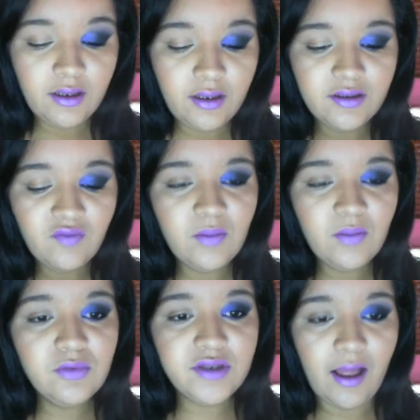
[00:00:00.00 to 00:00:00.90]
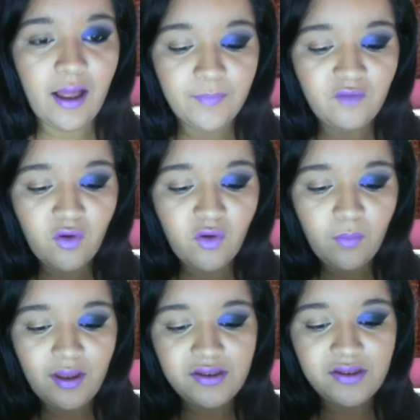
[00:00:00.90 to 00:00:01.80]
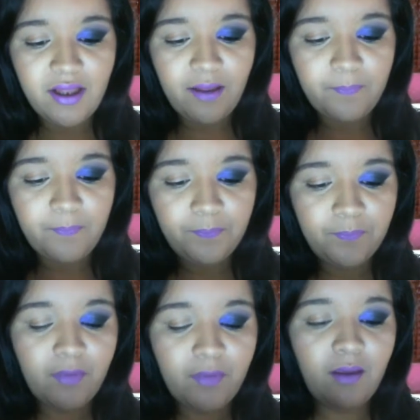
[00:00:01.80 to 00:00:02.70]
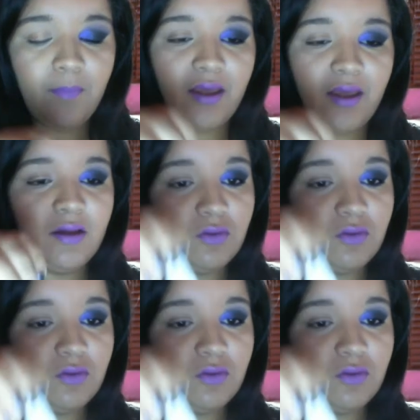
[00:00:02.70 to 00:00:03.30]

Então, vamos lá. Eu vou começar pegando